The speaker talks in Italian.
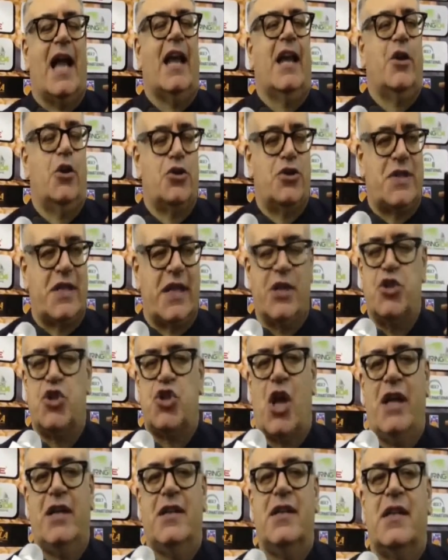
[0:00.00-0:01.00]
alla nostra
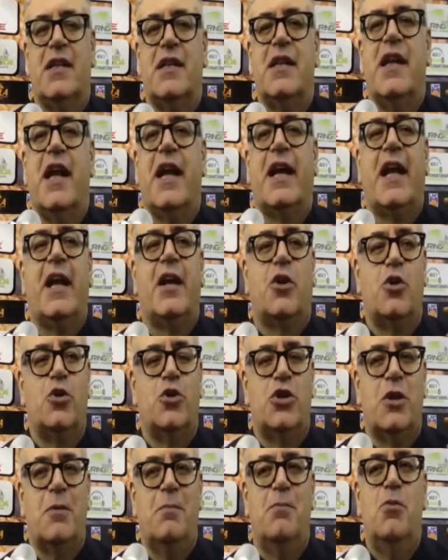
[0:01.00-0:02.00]
gente, direi che il
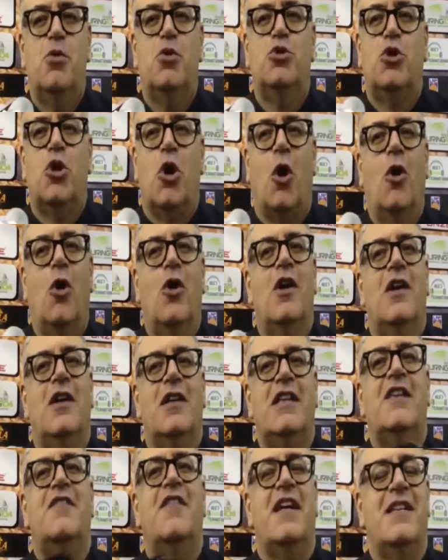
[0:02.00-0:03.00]
contributo
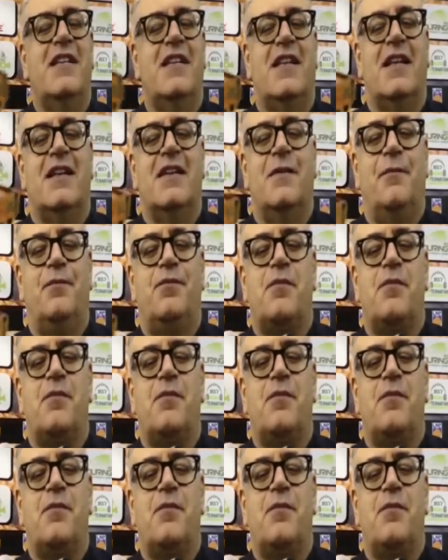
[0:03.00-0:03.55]
diventa,